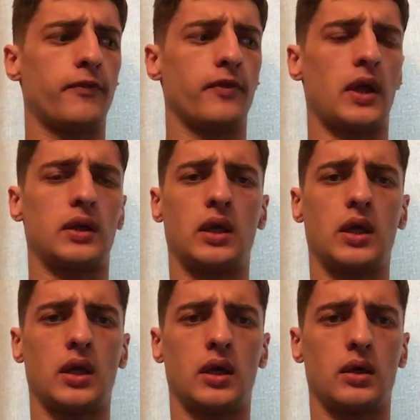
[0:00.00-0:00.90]

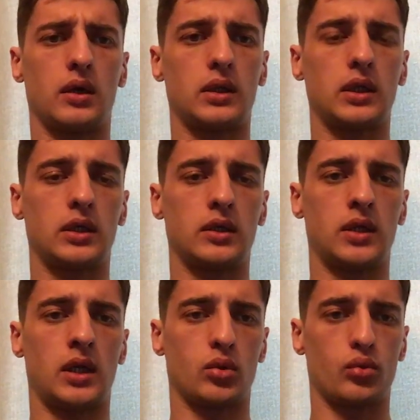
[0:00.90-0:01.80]
фланге атаки
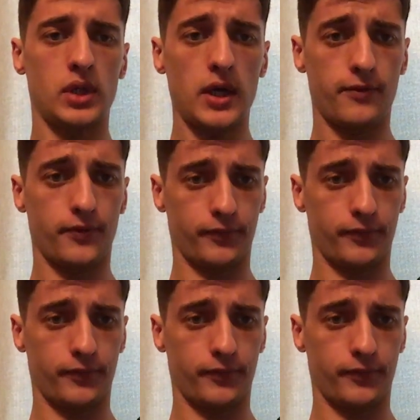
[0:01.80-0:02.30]
Далер Кузяев,